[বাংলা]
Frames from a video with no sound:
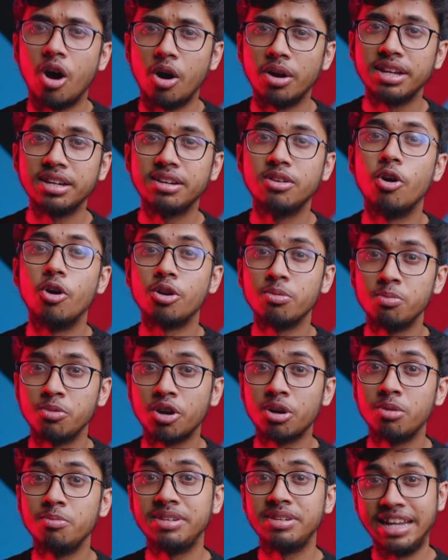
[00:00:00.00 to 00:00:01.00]
অনেক গরম
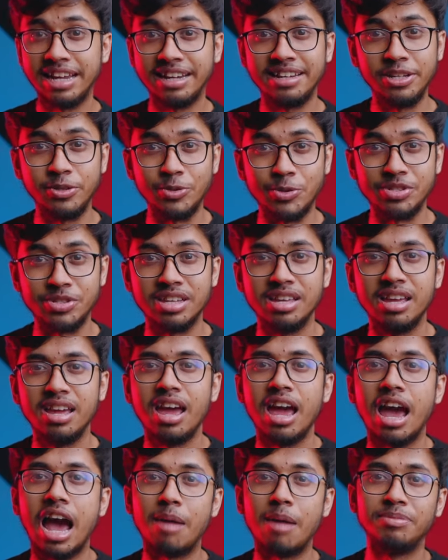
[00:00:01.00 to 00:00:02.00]
গরম টেক নিউজ
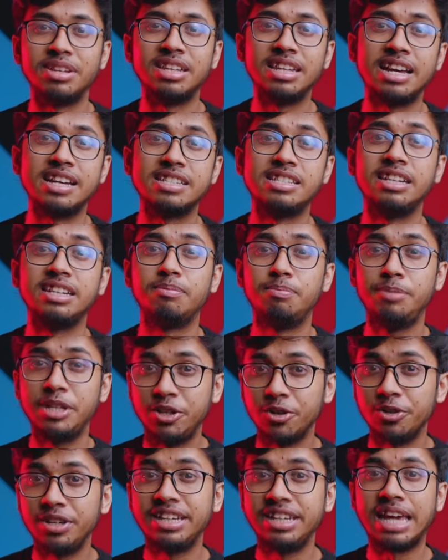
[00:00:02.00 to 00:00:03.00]
আপনাদের কাছে
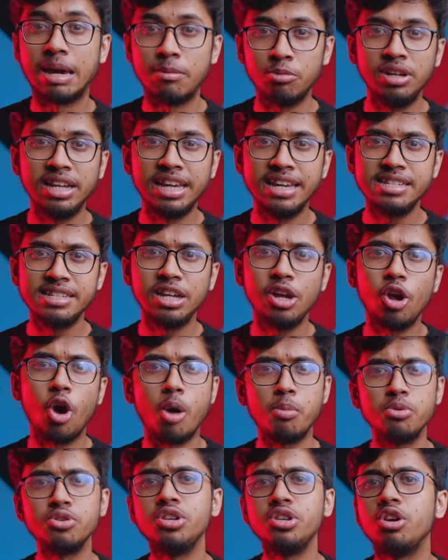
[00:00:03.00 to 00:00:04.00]
ভিডিওটি কেমন লেগেছে
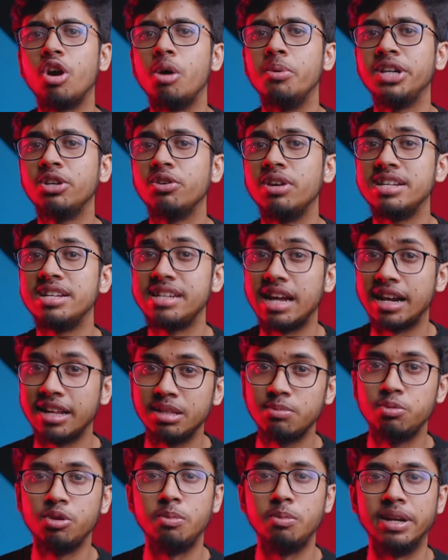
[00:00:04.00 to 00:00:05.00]
অবশ্যই কমেন্ট করে
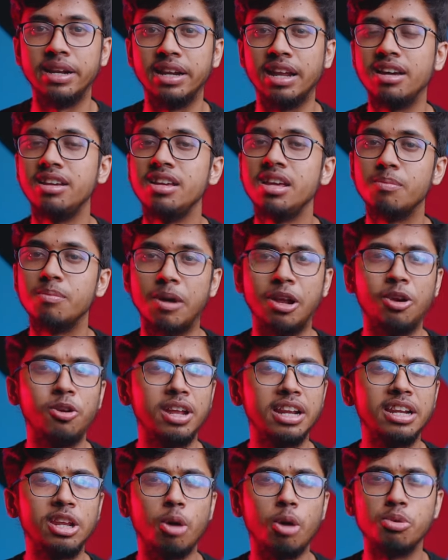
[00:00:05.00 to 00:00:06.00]
জানাতে ভুলবেন না ভালো
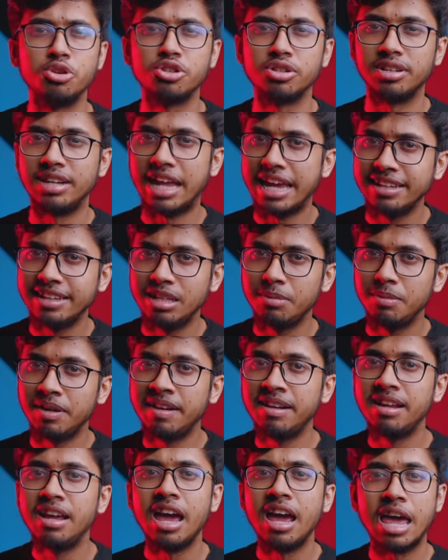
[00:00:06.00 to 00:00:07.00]
লাগলে অবশ্যই লাইক
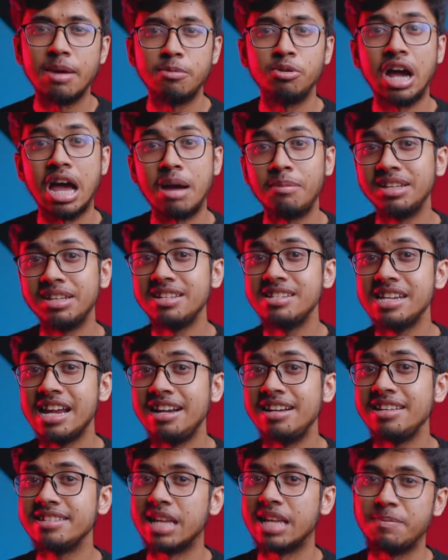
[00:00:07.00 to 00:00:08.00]
দিবেন এবং আমাদের
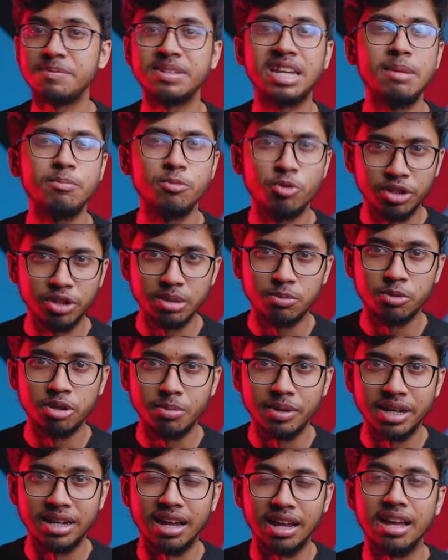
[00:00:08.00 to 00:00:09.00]
চ্যানেলটি সাবস্ক্রাইব করতে
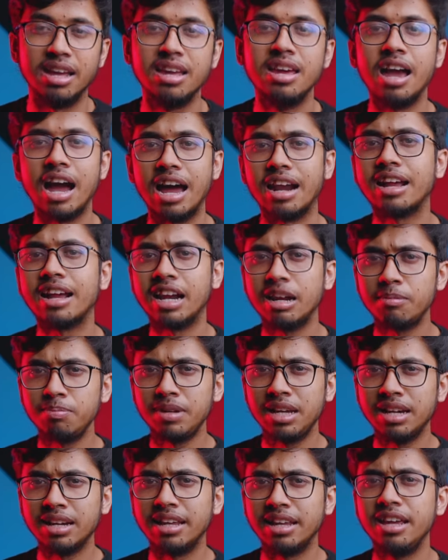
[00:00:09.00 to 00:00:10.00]
ভুলবেন না আর খারাপ
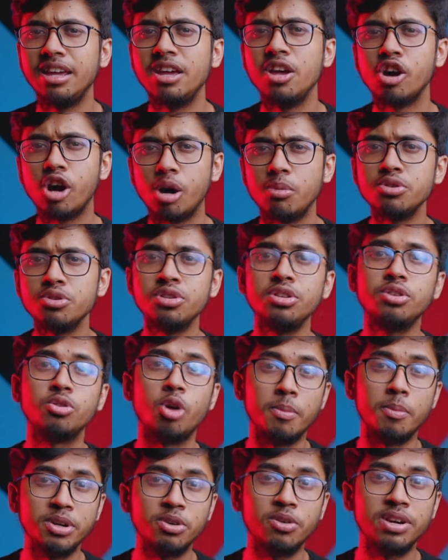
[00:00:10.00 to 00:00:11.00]
লাগলে অবশ্যই
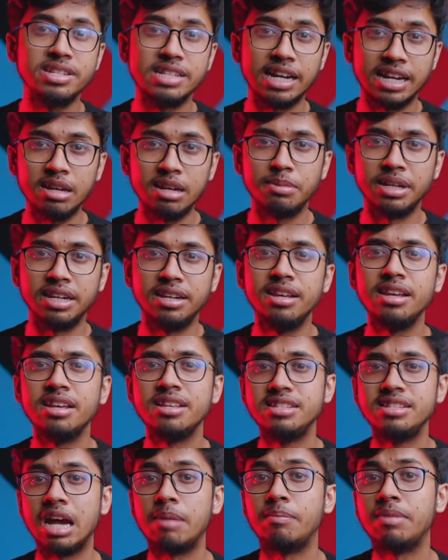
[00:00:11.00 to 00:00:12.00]
কমেন্ট করে জানাবেন
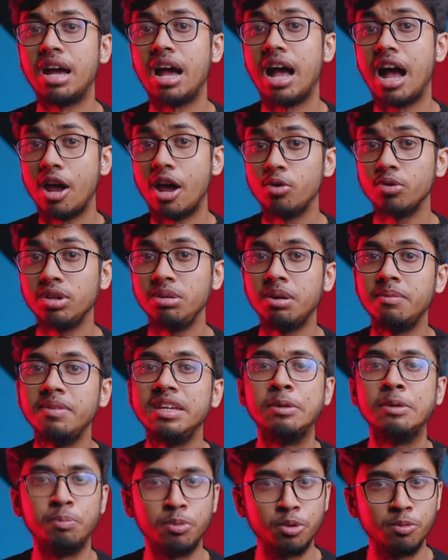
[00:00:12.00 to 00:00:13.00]
যে আমরা আরও কীভাবে
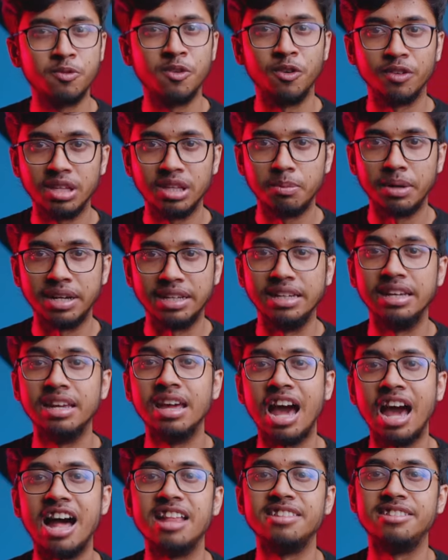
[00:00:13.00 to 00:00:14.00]
ইম্প্রুভ করতে পারি
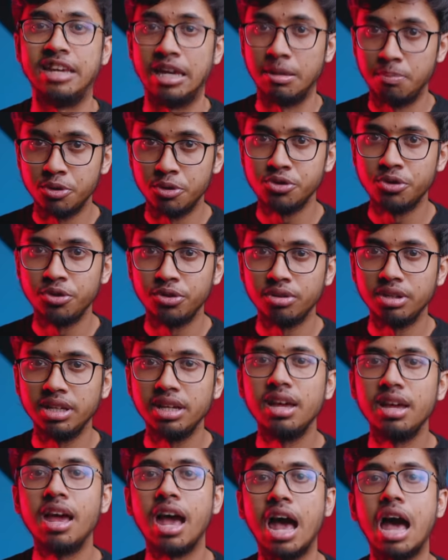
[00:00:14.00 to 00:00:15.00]
আজ এই পর্যন্তই
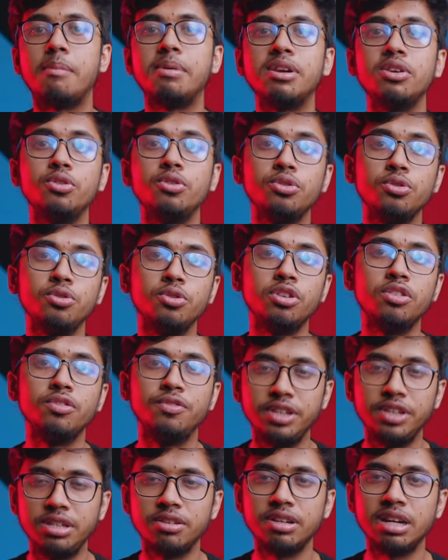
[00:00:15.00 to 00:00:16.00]
আবারও নতুন কোনো
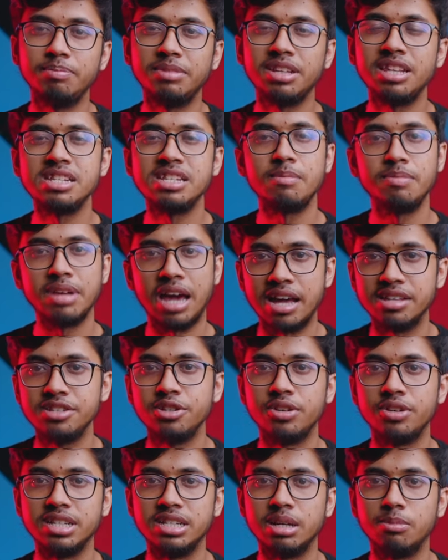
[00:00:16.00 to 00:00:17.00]
ভিডিও নিয়ে আপনাদের সামনে
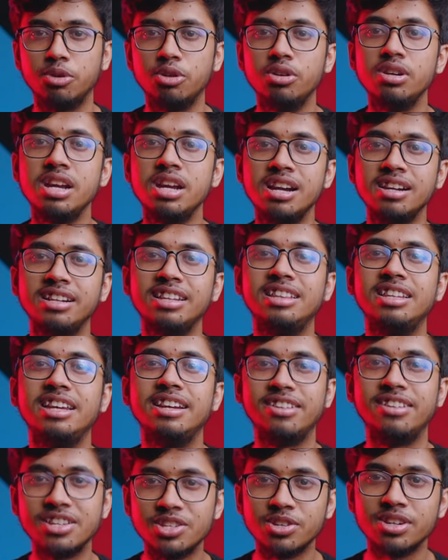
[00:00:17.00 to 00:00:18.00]
হাজির হয়ে যাব টিল
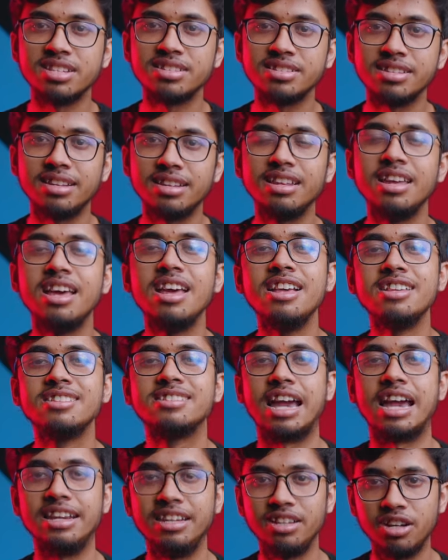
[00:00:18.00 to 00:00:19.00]
দেন রেজন আসনাথ
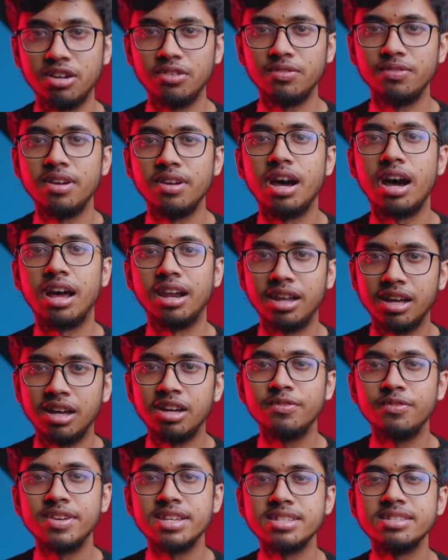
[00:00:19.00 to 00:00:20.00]
সাইনিং অফ আল্লাহ
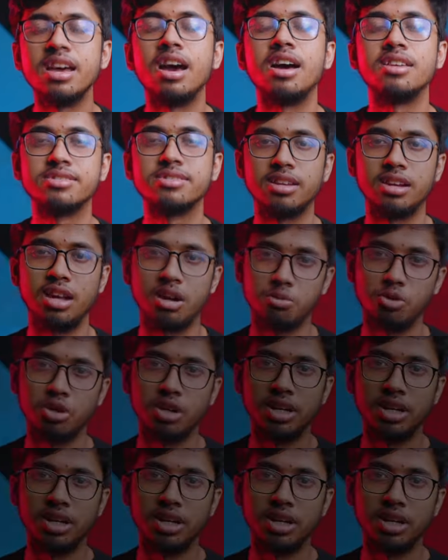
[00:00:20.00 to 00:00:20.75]
হাফেজ আসসালামু